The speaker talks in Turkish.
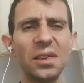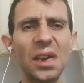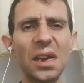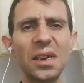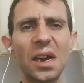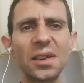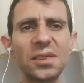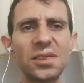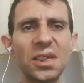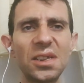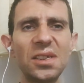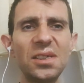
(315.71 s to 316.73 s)
Ya yargıç
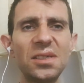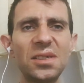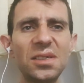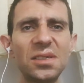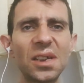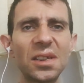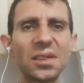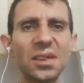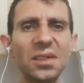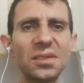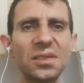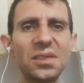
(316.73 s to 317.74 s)
dediğiniz insan
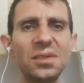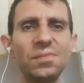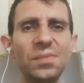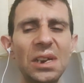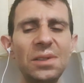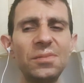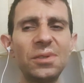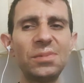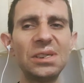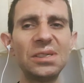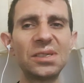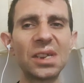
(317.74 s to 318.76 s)
da sizin benim gibi
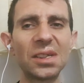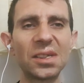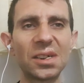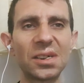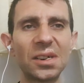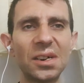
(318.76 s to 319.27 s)
insanlar.